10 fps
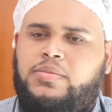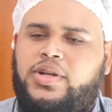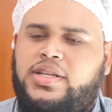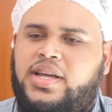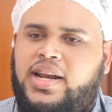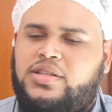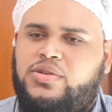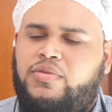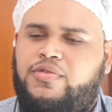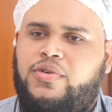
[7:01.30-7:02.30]
Por esa
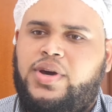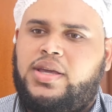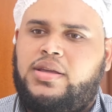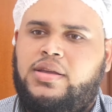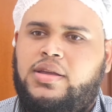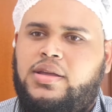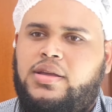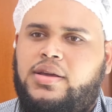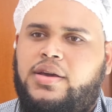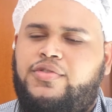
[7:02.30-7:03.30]
razón fue
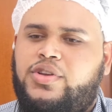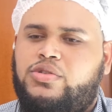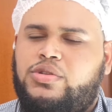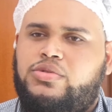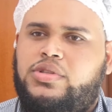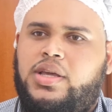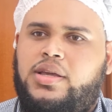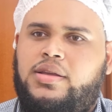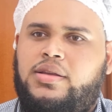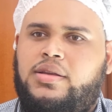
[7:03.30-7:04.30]
que fui donde
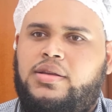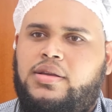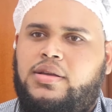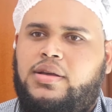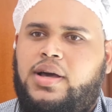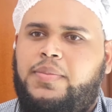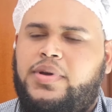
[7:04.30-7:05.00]
usted a